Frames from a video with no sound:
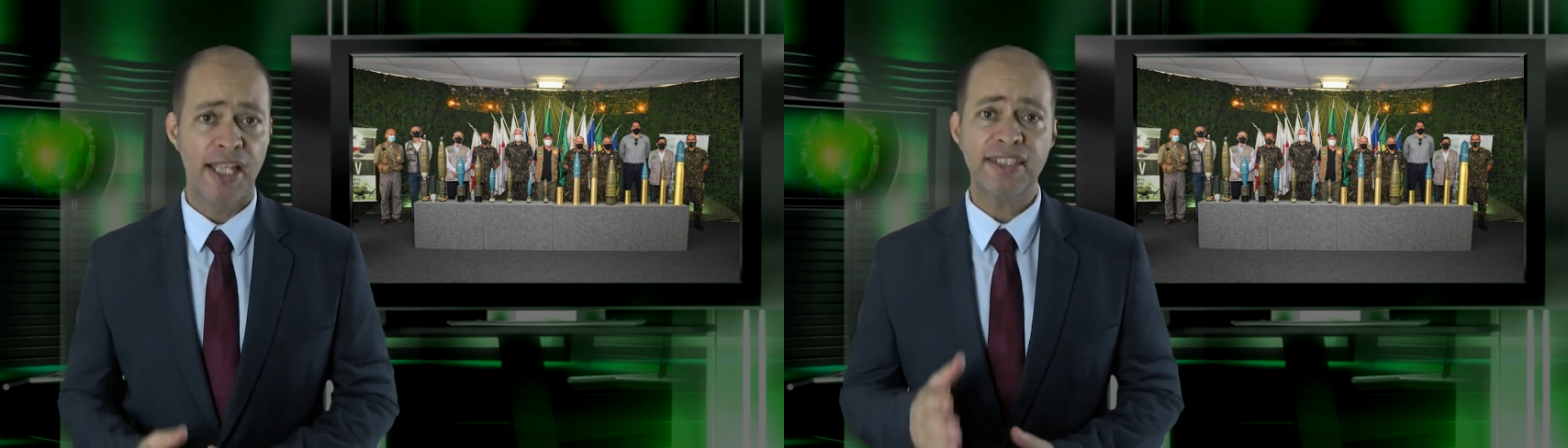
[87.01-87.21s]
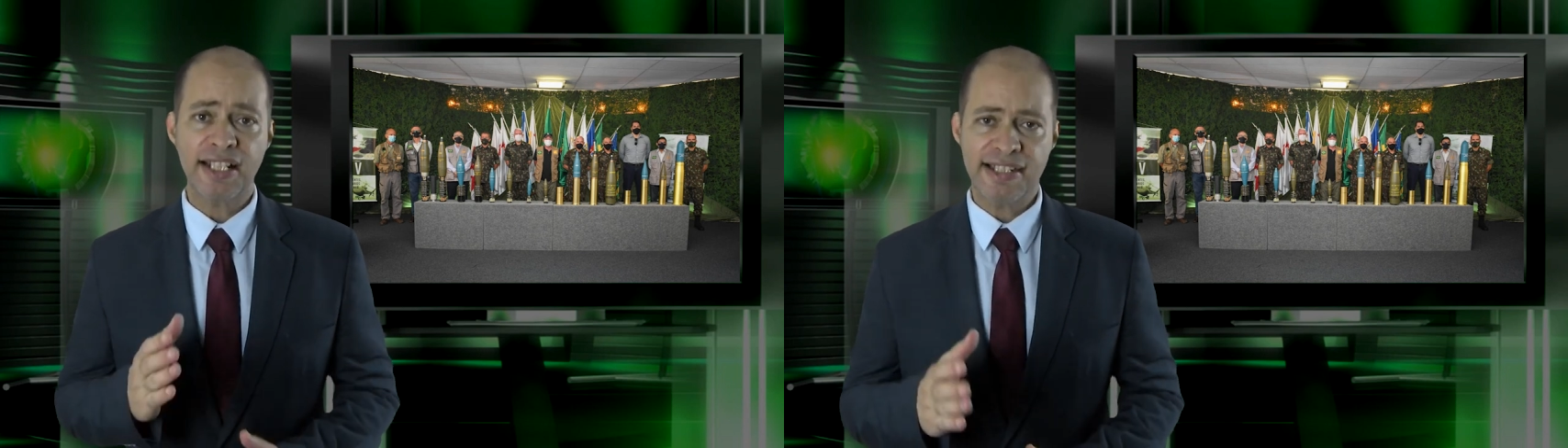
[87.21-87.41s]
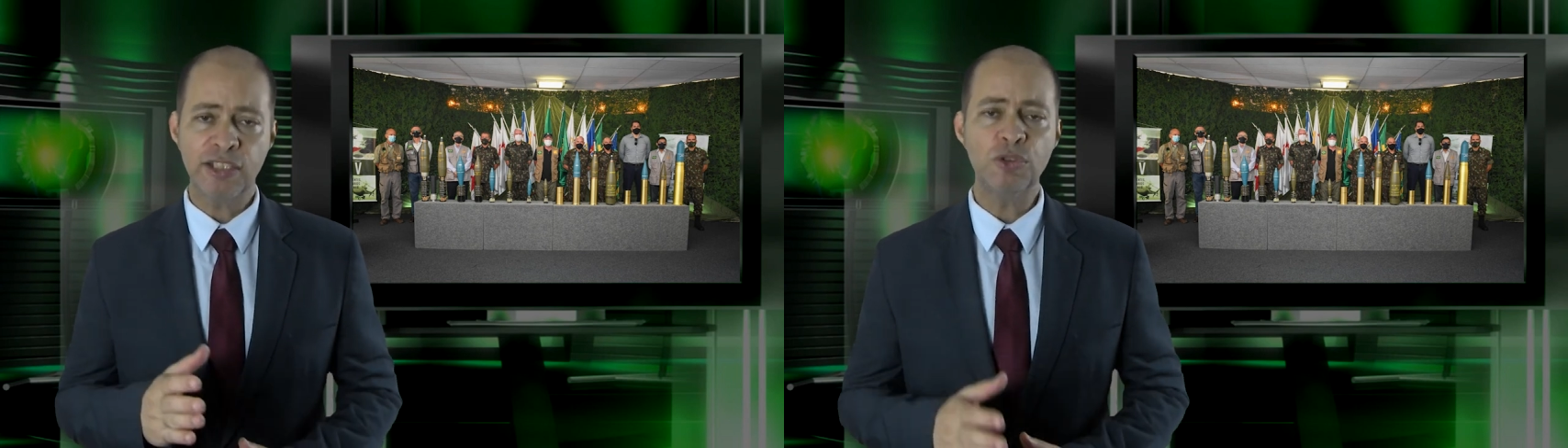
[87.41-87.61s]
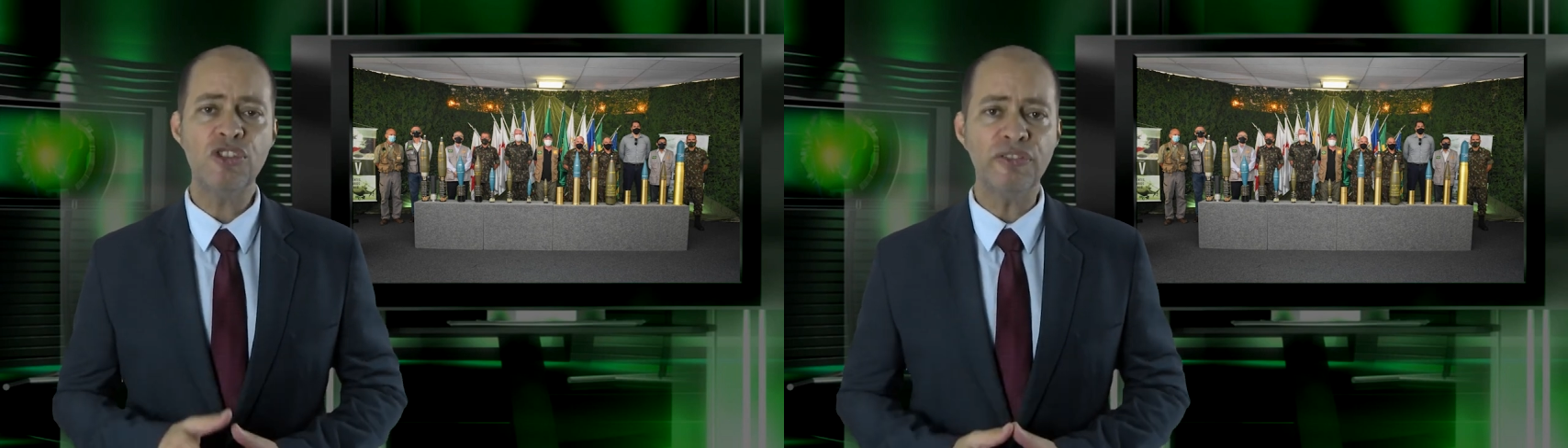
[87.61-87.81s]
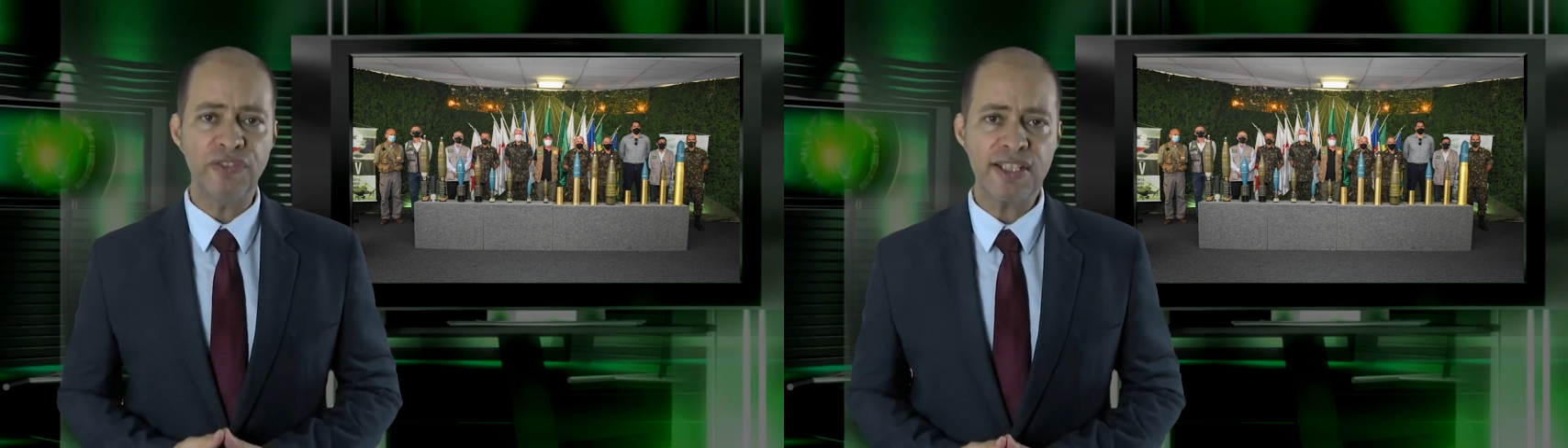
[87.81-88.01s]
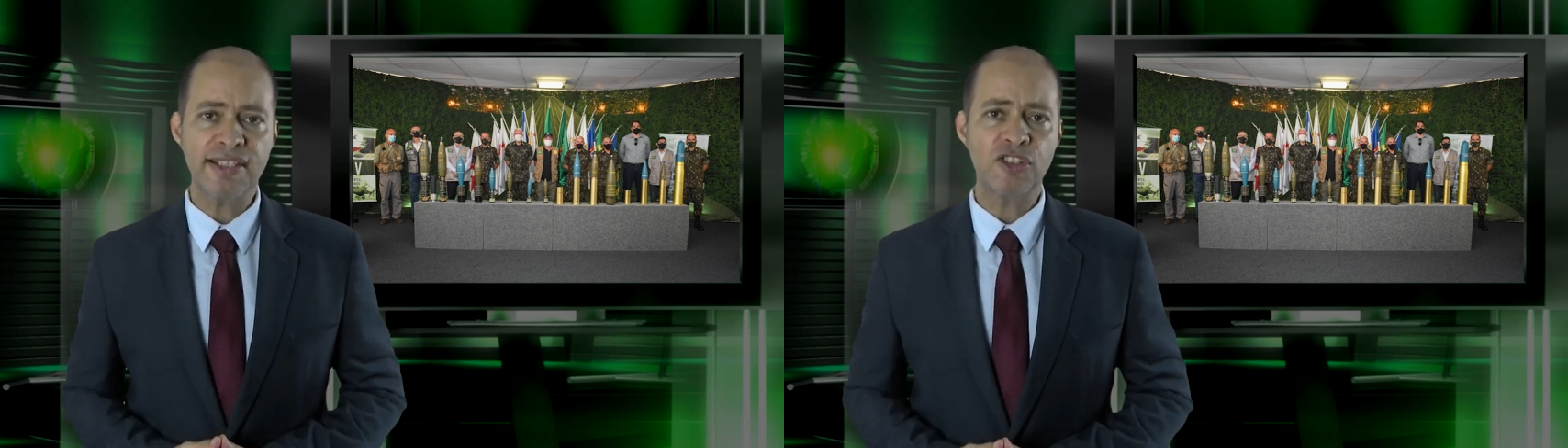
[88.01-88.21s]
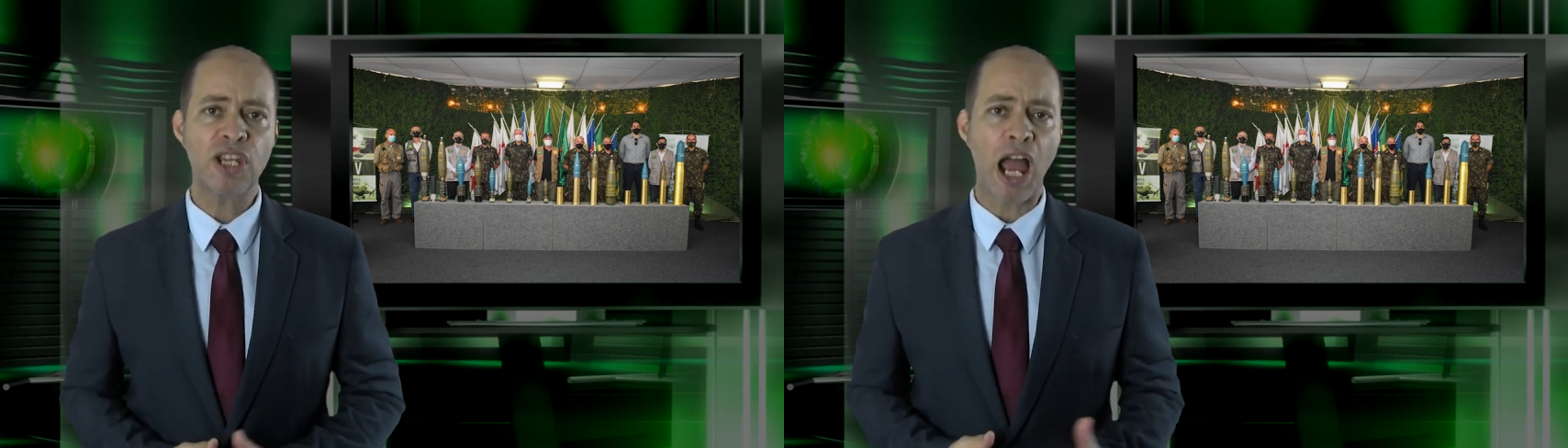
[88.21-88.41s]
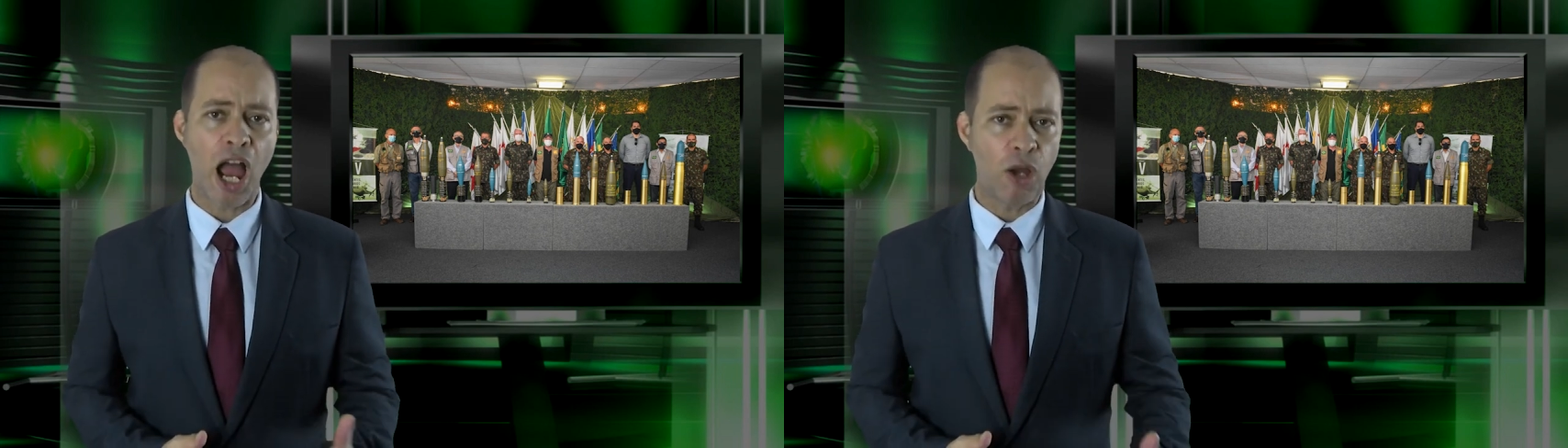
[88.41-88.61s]
trazendo divisas
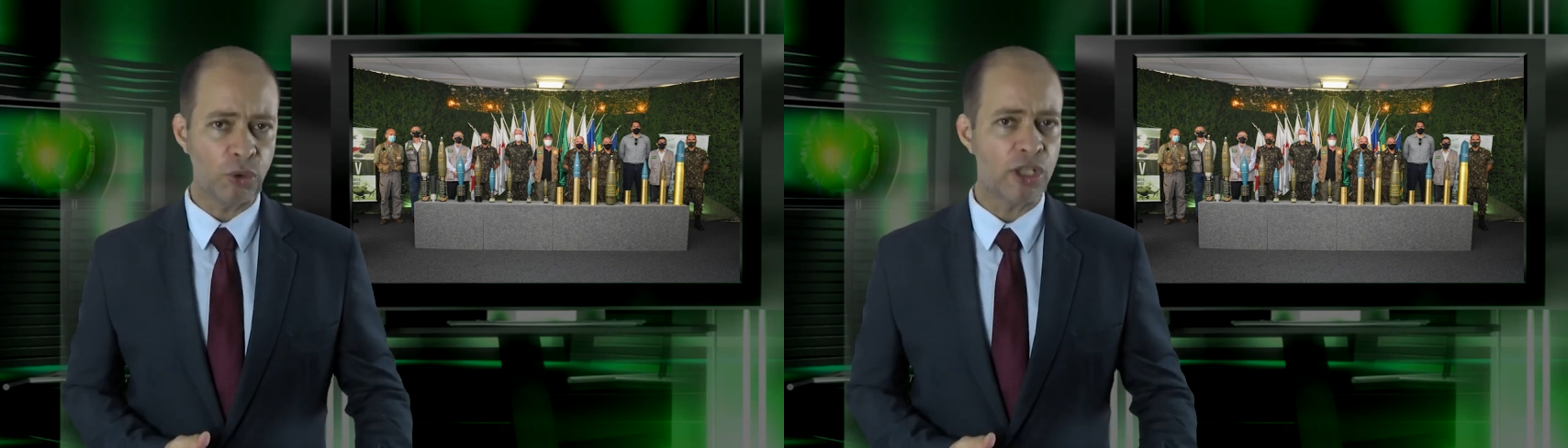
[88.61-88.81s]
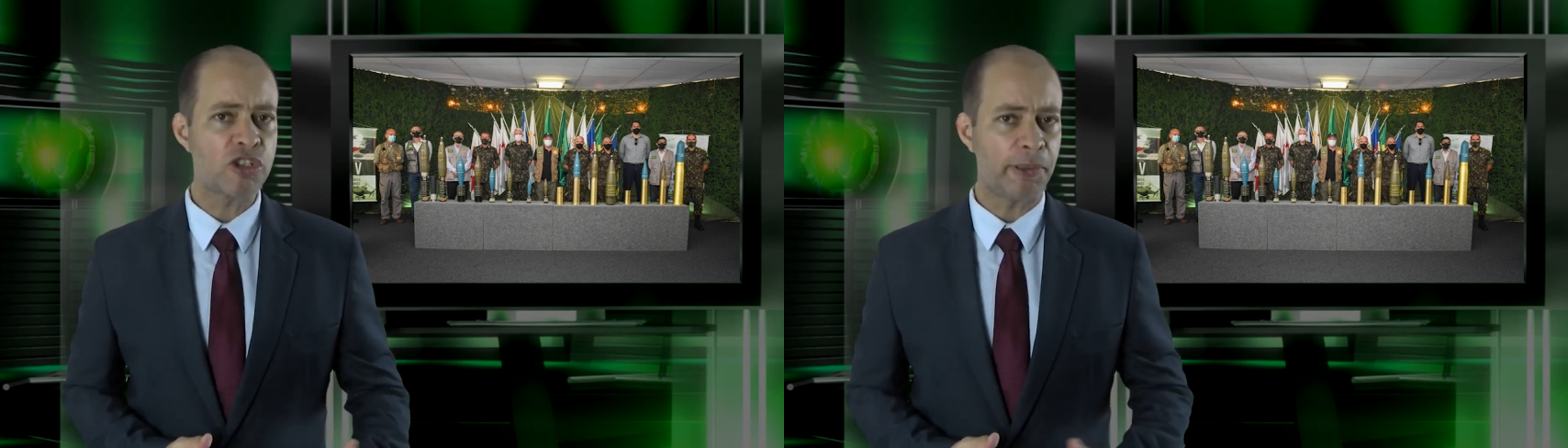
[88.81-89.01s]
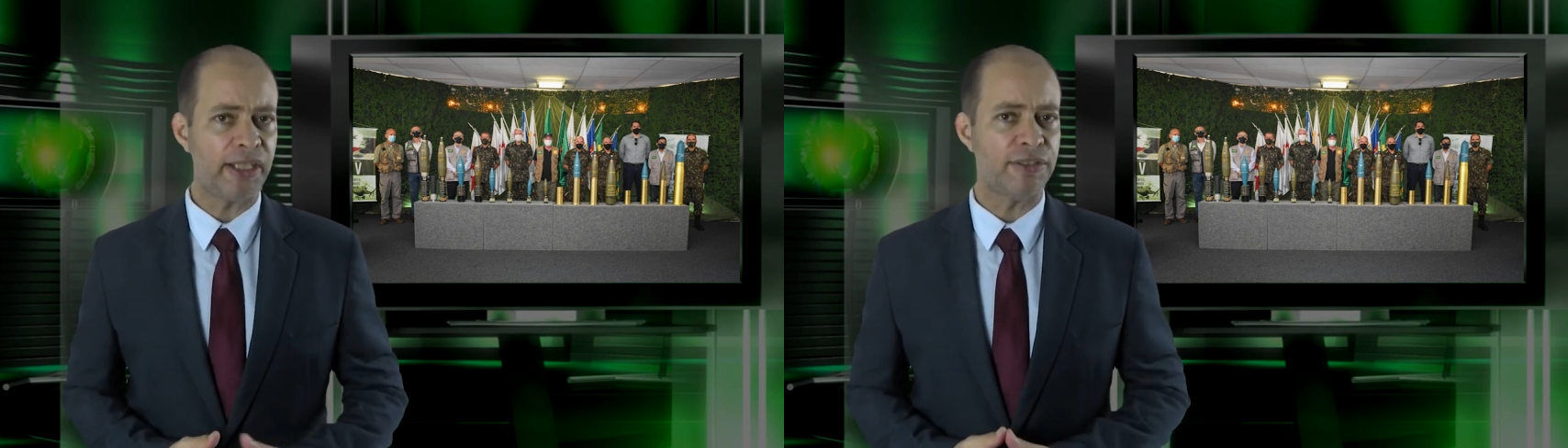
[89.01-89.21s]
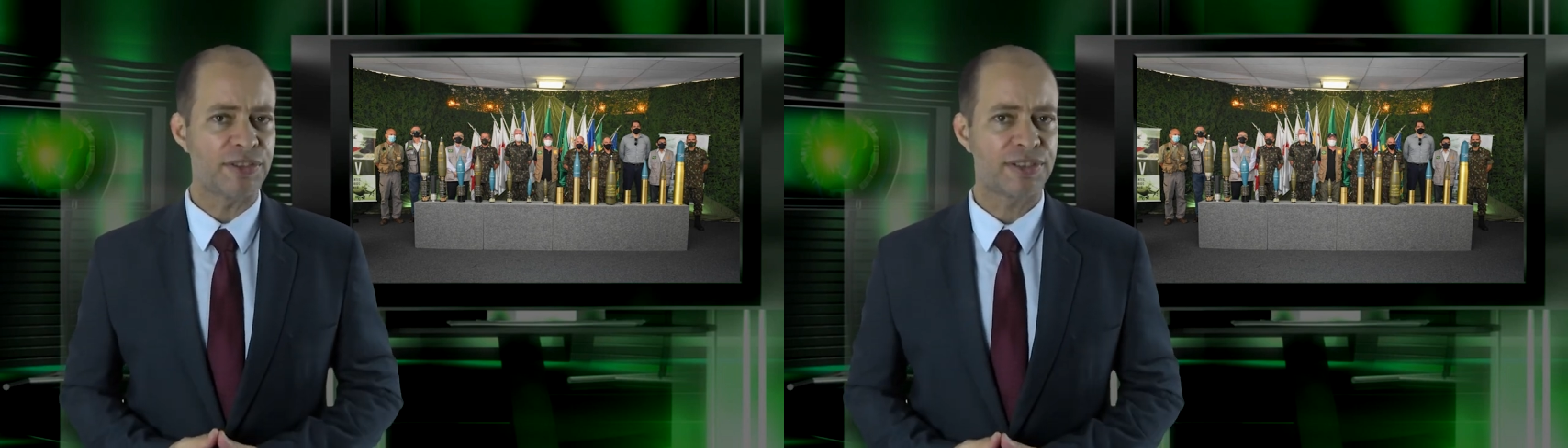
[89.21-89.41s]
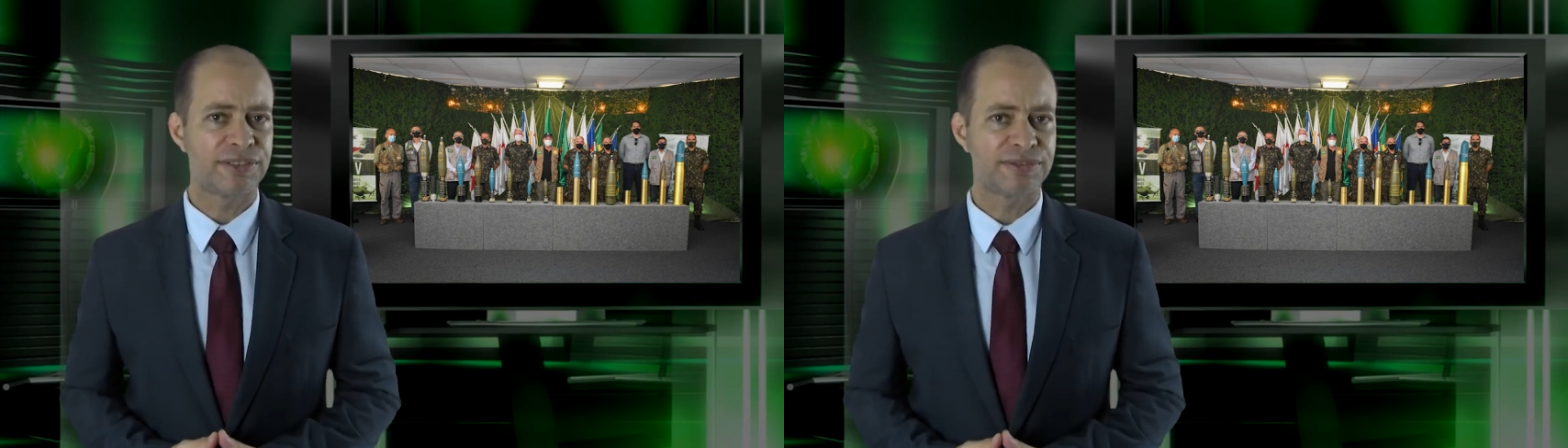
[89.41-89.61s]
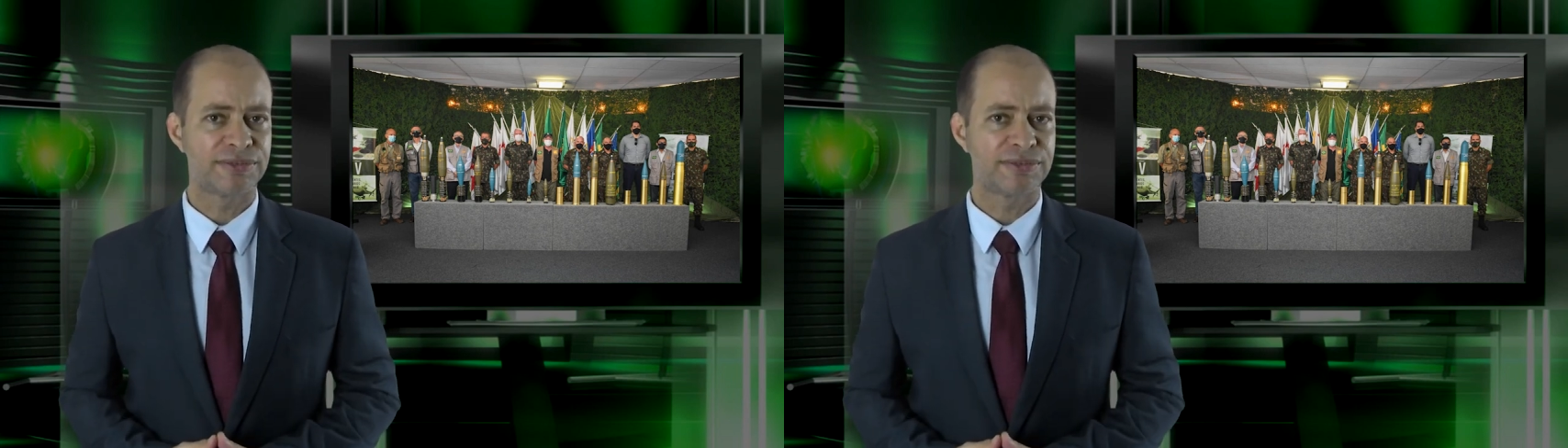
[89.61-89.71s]
ao nosso país.